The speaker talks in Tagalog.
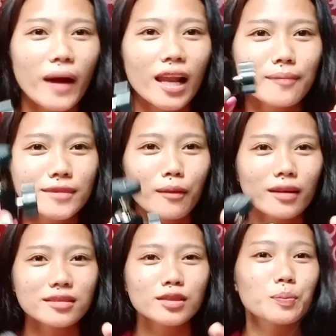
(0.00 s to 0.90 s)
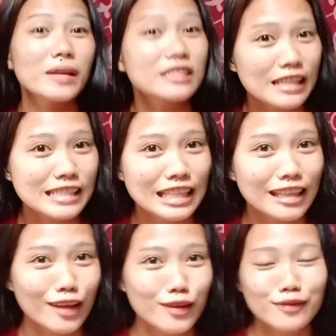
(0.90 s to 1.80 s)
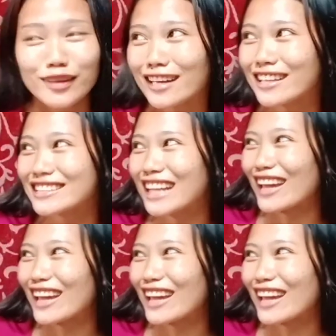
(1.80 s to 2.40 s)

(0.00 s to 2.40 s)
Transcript: alam tawag dito. Pasensya na, new vlogger tayo.